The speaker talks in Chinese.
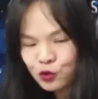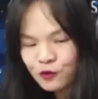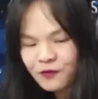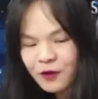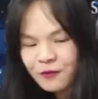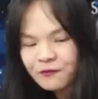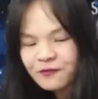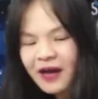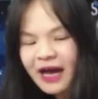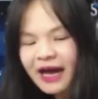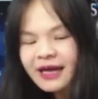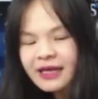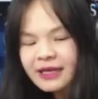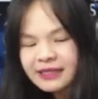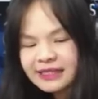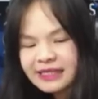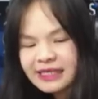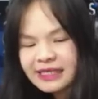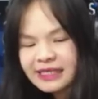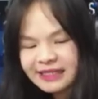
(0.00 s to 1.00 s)
举方
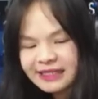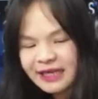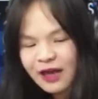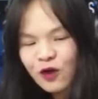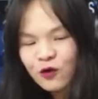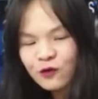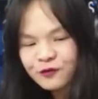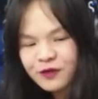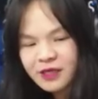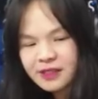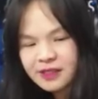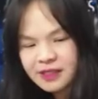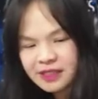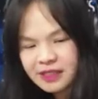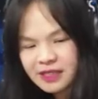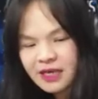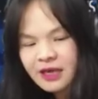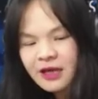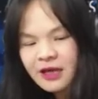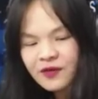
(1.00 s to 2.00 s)
法——剑桥分
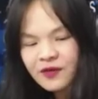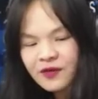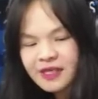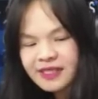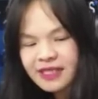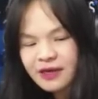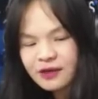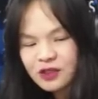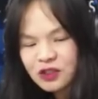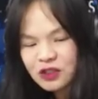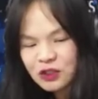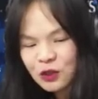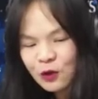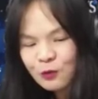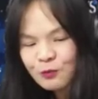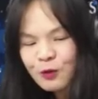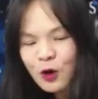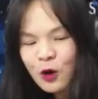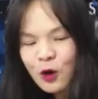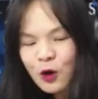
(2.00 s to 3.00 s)
析，非常
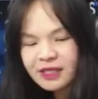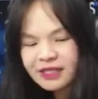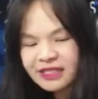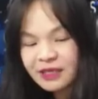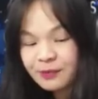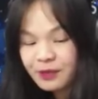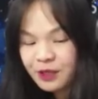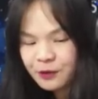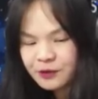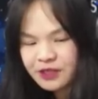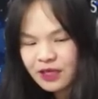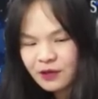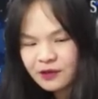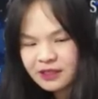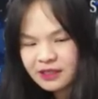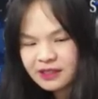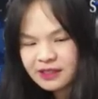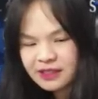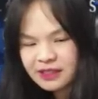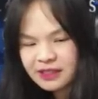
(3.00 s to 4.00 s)
凶猛，而且没有道
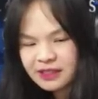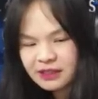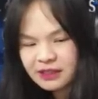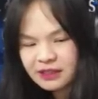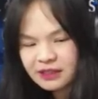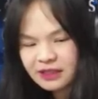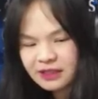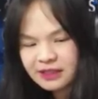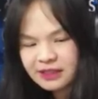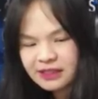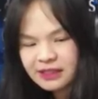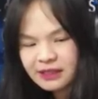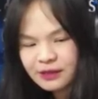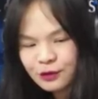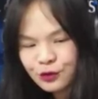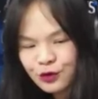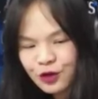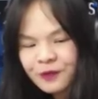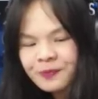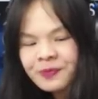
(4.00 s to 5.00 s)
德限制的策
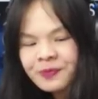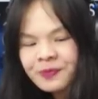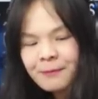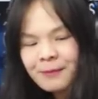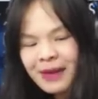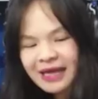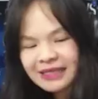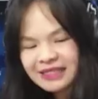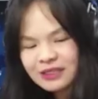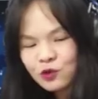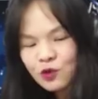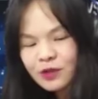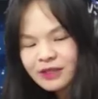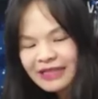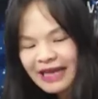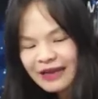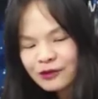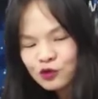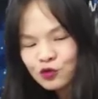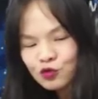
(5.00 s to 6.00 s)
略，把经过
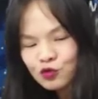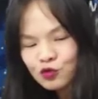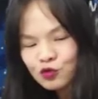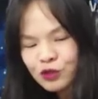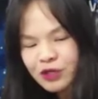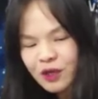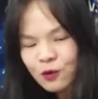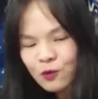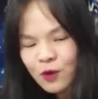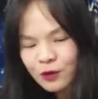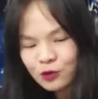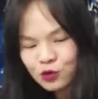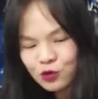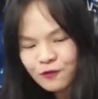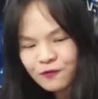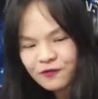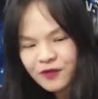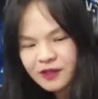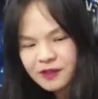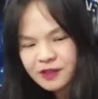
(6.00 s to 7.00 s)
大数据跟网
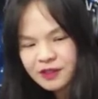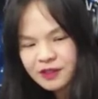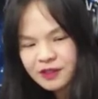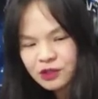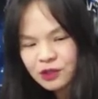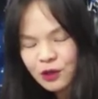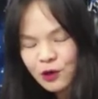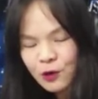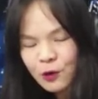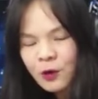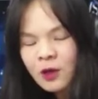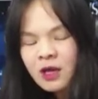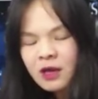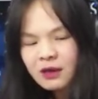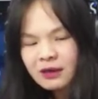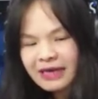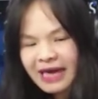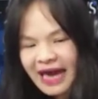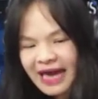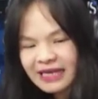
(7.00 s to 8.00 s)
军分析之后，
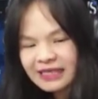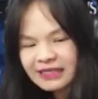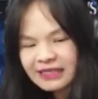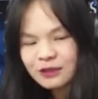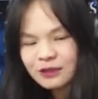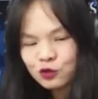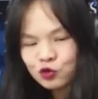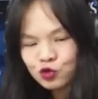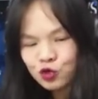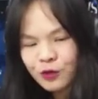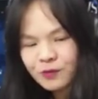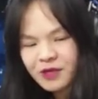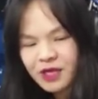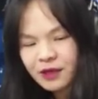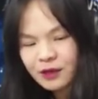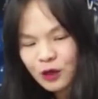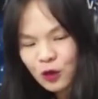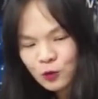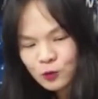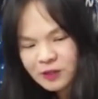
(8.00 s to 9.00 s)
开始全
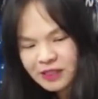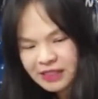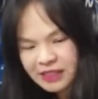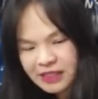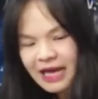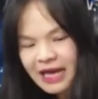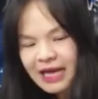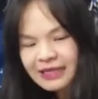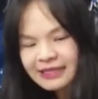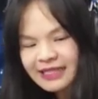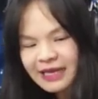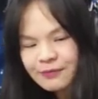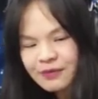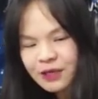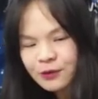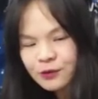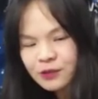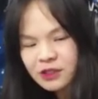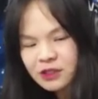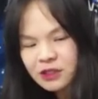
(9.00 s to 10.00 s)
面攻击，在美
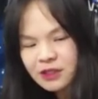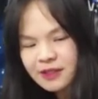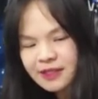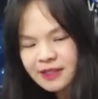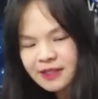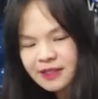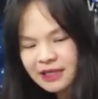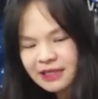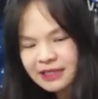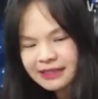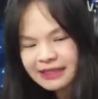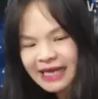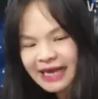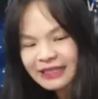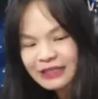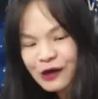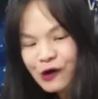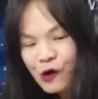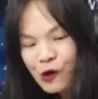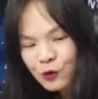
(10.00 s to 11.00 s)
国制造很大
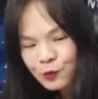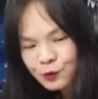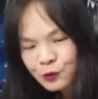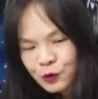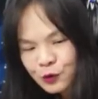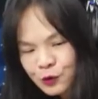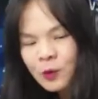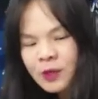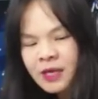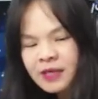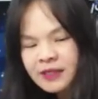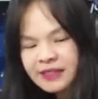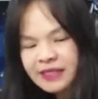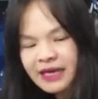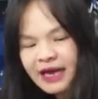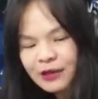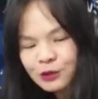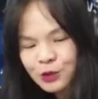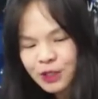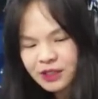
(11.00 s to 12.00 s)
的轰动。希
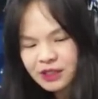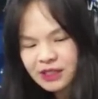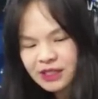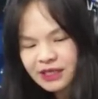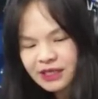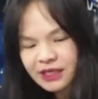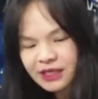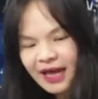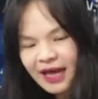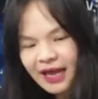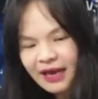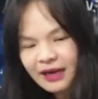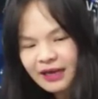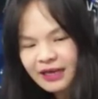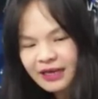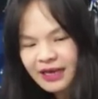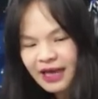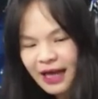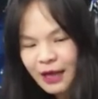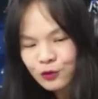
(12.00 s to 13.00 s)
拉蕊是一个案
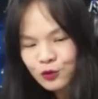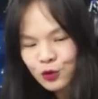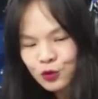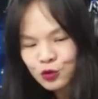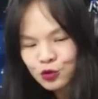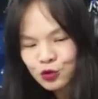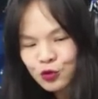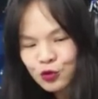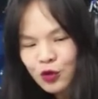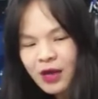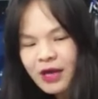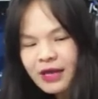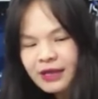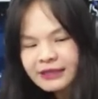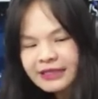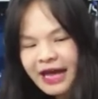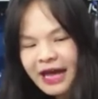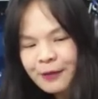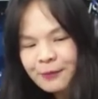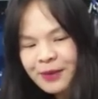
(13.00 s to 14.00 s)
例，韩国瑜说
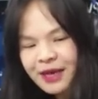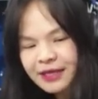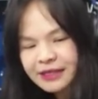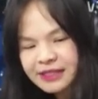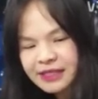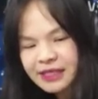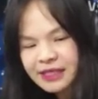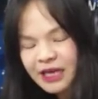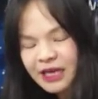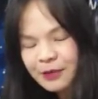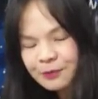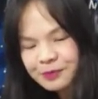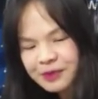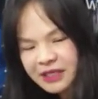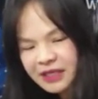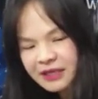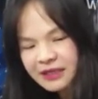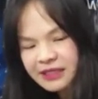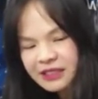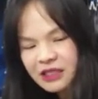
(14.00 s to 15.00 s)
他被贴上
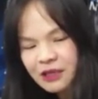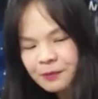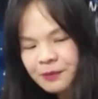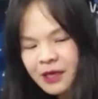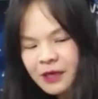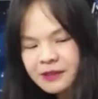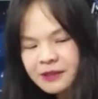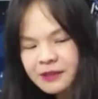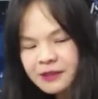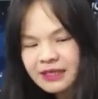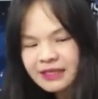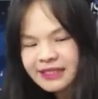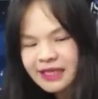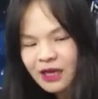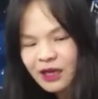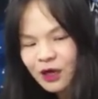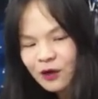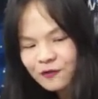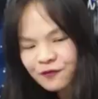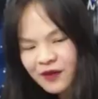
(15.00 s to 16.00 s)
骗子的标签，想
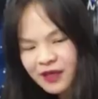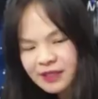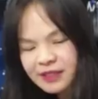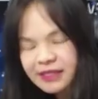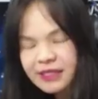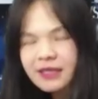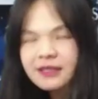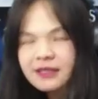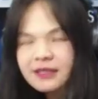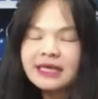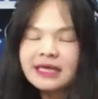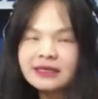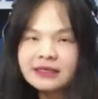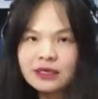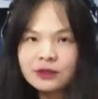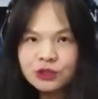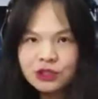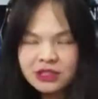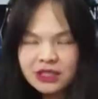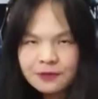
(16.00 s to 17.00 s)
要翻身，想
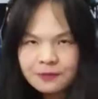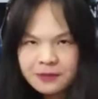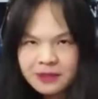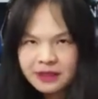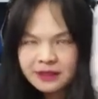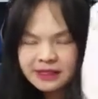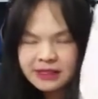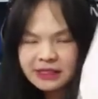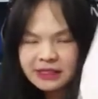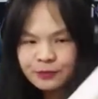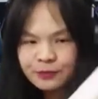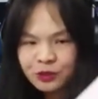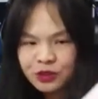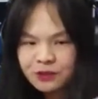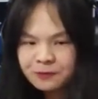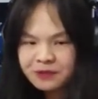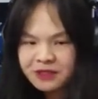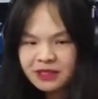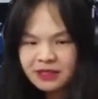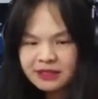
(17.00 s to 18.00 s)
要证明自己不
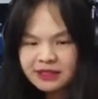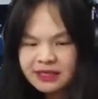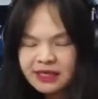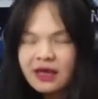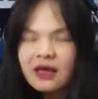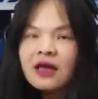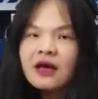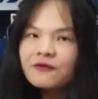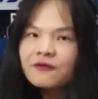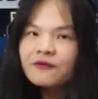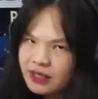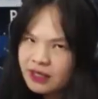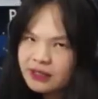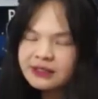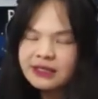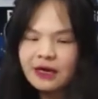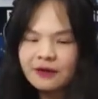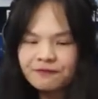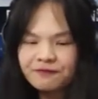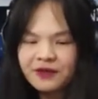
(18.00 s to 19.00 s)
是。骗子非
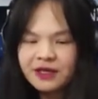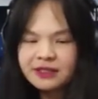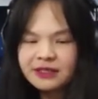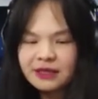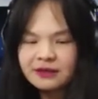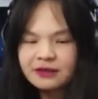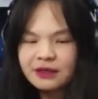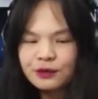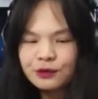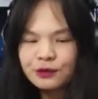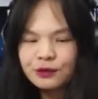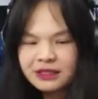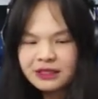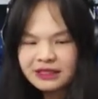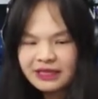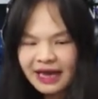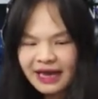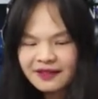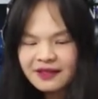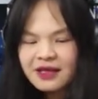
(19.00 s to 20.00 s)
常非常的
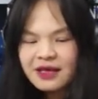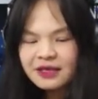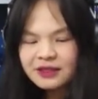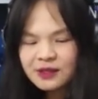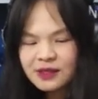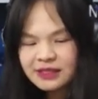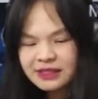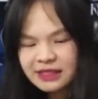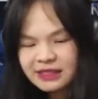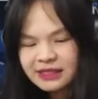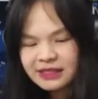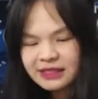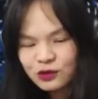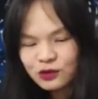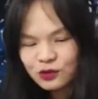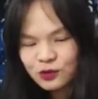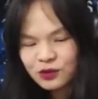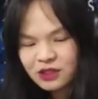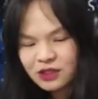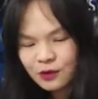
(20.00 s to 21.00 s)
困难，所以接下来
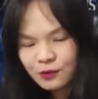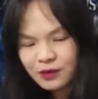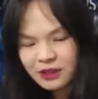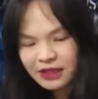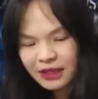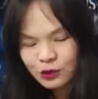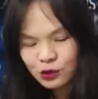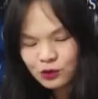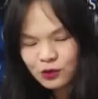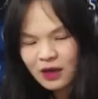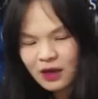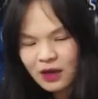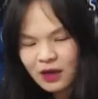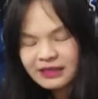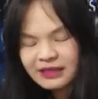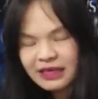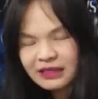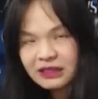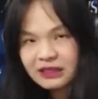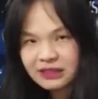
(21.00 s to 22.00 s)
主持人问他说：“
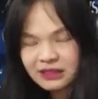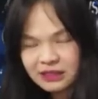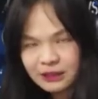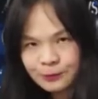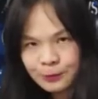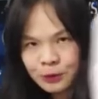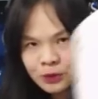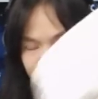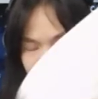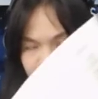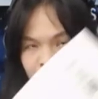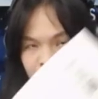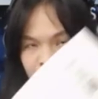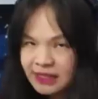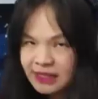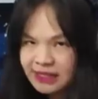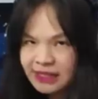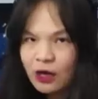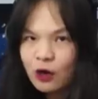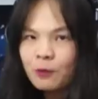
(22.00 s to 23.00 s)
那你是不是所
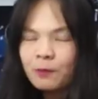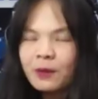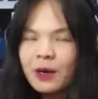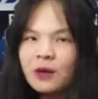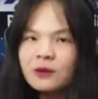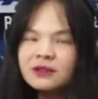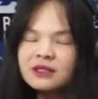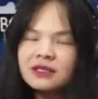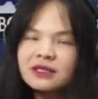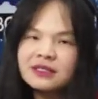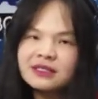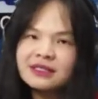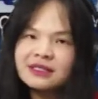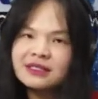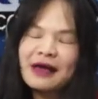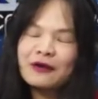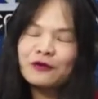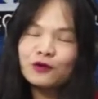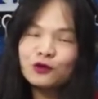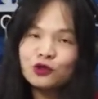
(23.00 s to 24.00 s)
谓草包呢？”这个
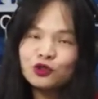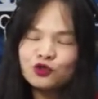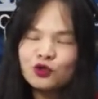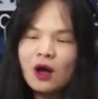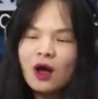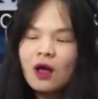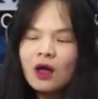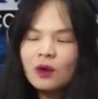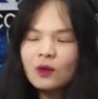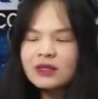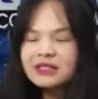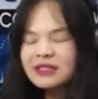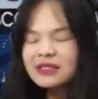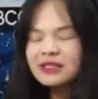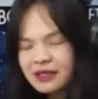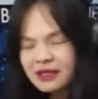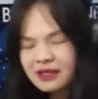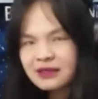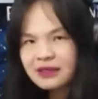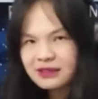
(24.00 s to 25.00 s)
韩国瑜说：“我怎
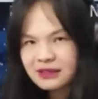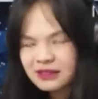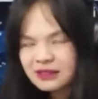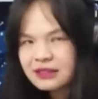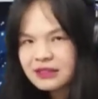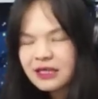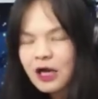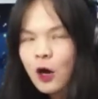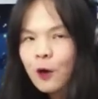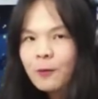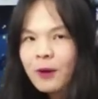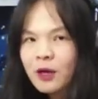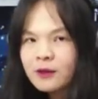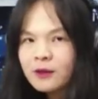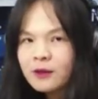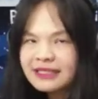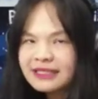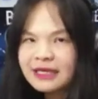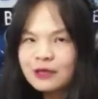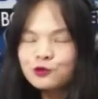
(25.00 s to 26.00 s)
么可能是草包？
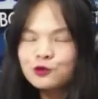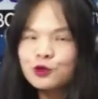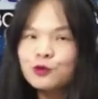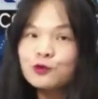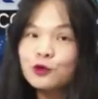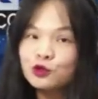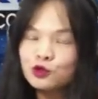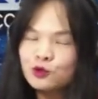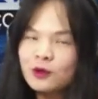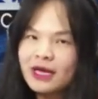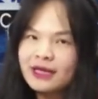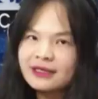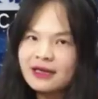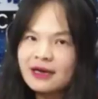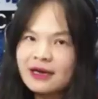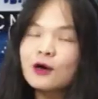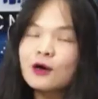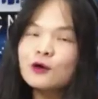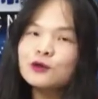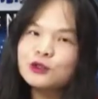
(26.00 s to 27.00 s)
大家选我出来
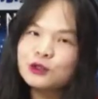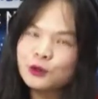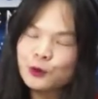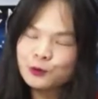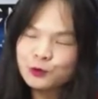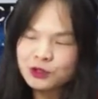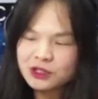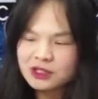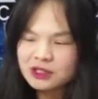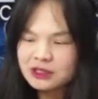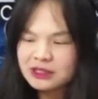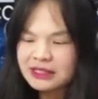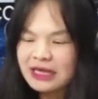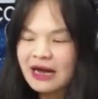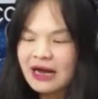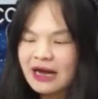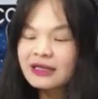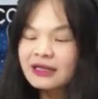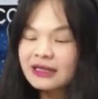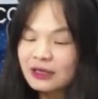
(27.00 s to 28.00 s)
当高雄市
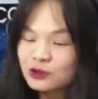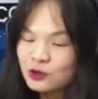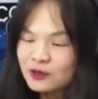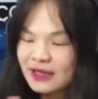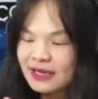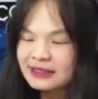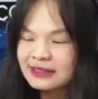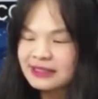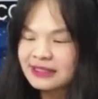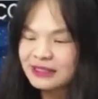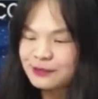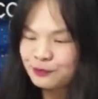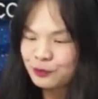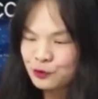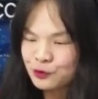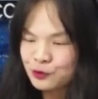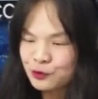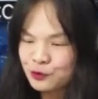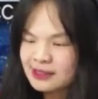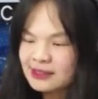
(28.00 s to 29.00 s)
长。”他说他自己
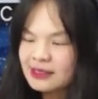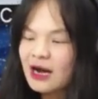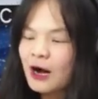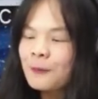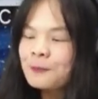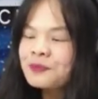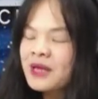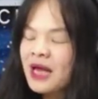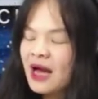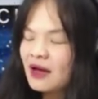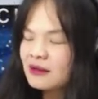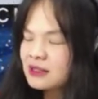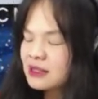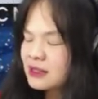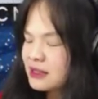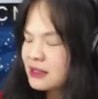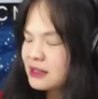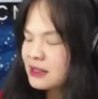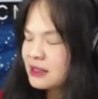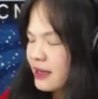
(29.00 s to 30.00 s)
不是哦。好，这
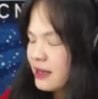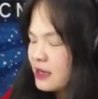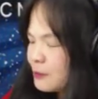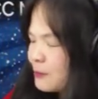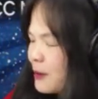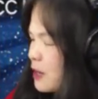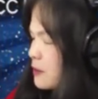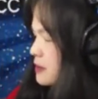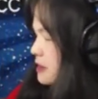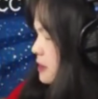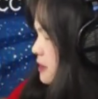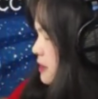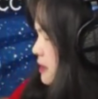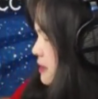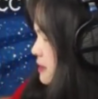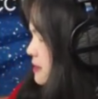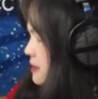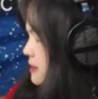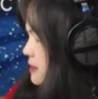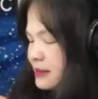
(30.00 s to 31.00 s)
是联合报今
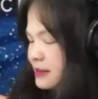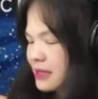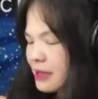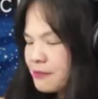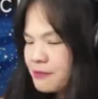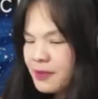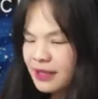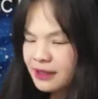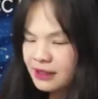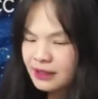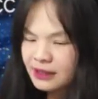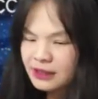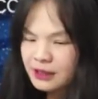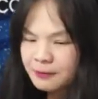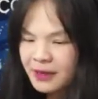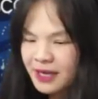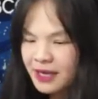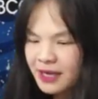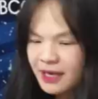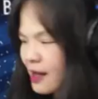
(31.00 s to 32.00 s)
天在三版的一个
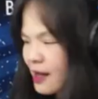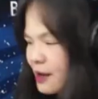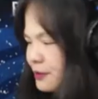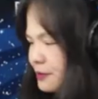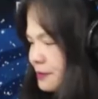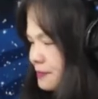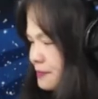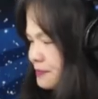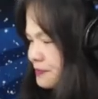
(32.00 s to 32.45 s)
配稿。